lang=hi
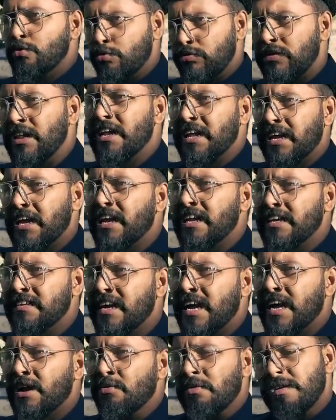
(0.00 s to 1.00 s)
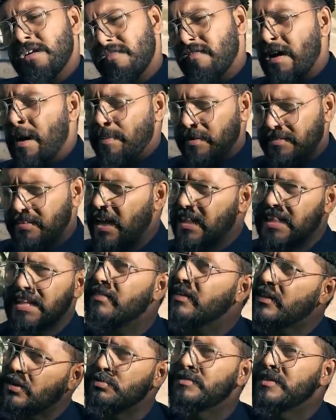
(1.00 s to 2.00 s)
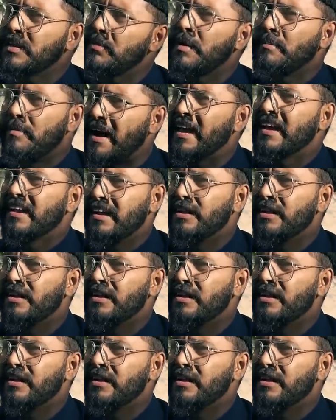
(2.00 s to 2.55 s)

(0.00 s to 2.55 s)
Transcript: दूध लेने के लिए जा रहा हूँ वापस आते हुए तुमसे मैं बाइक